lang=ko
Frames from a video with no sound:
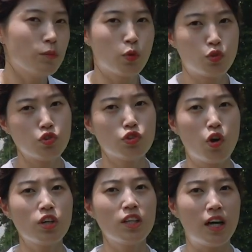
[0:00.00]
뭐 축구
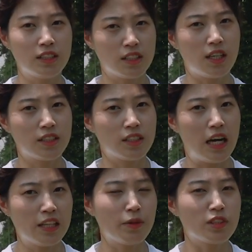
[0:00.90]
경기는 아직까지
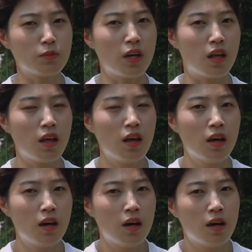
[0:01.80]
안 해봤지만
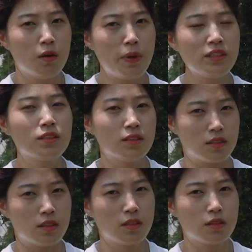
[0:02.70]

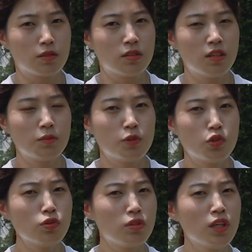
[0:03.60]
패스, 그리고 드리블,
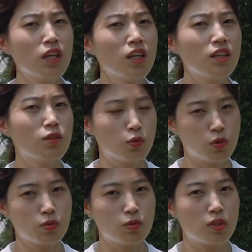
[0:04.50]
슈팅 이
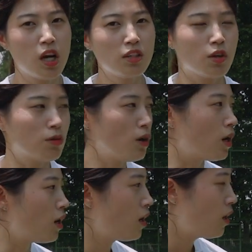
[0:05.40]
정도를 한 결과